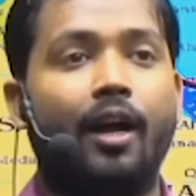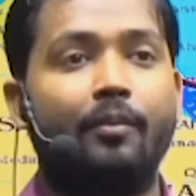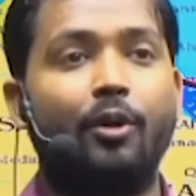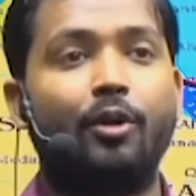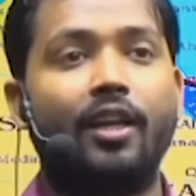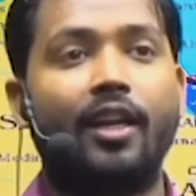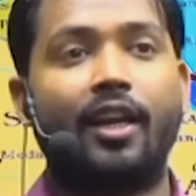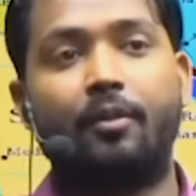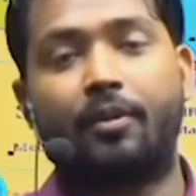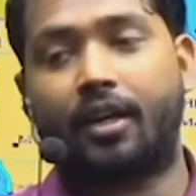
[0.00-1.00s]
हम लोग
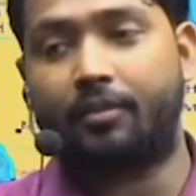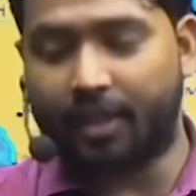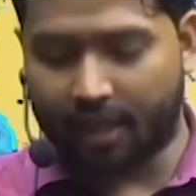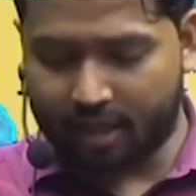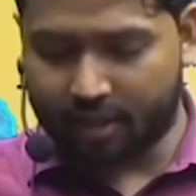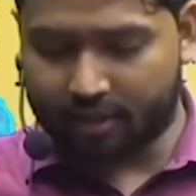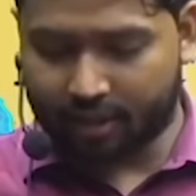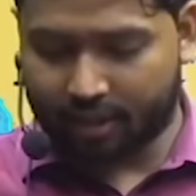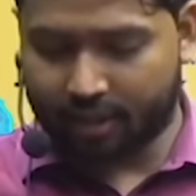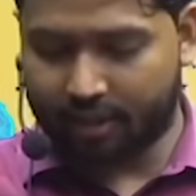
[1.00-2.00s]
इंग्लैंड पर कब्जा नहीं कर
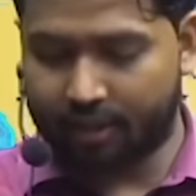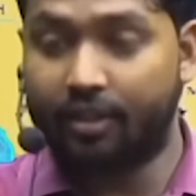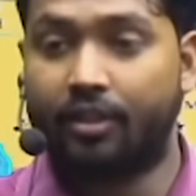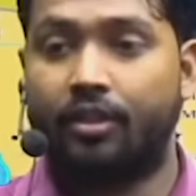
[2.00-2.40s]
सकते हैं